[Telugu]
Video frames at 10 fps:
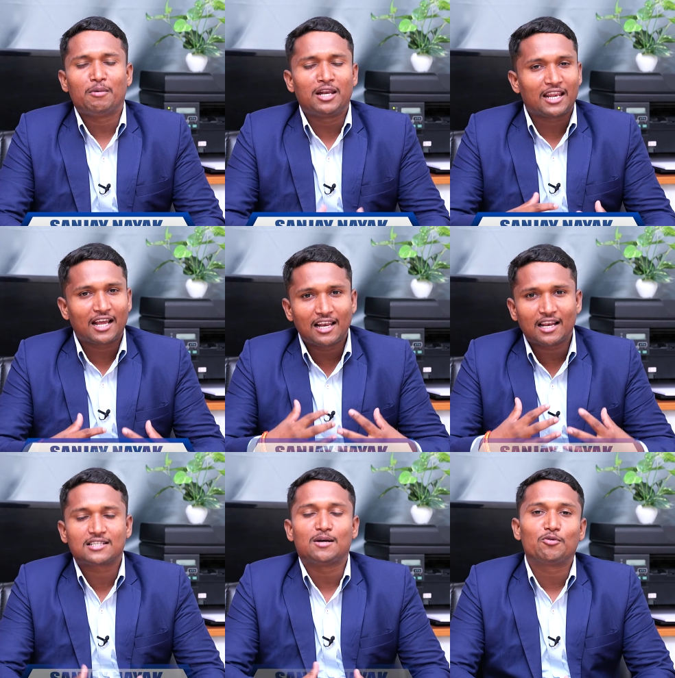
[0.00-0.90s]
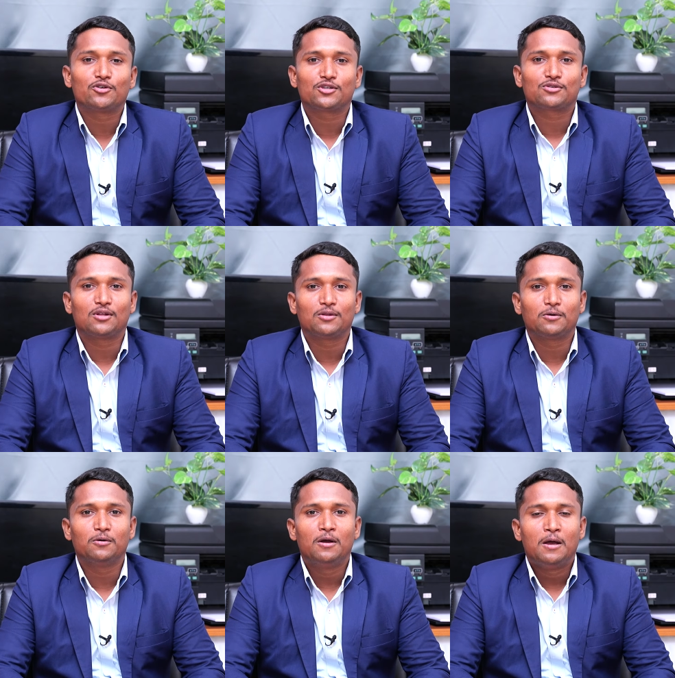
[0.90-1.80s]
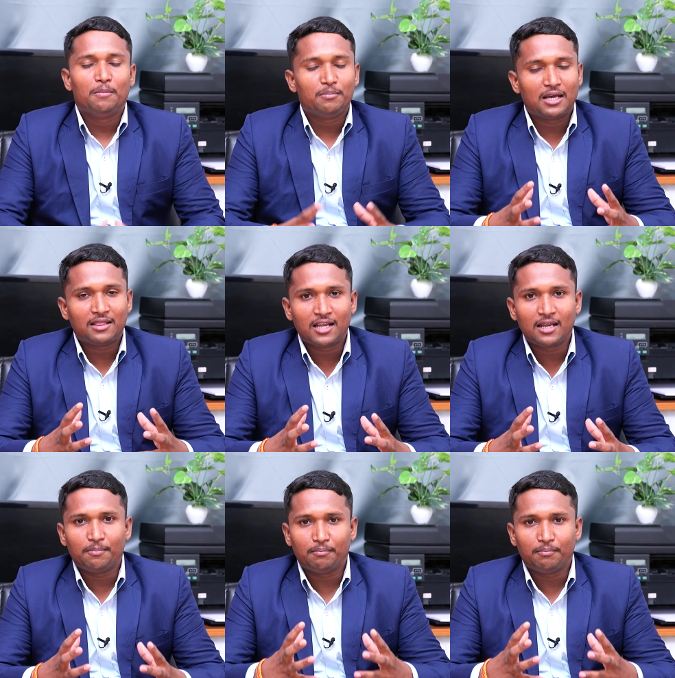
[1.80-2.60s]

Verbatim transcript: మమ్మల్ని రెగ్యులర్గా సపోర్ట్ చేస్తున్నందుకు మీ అందరి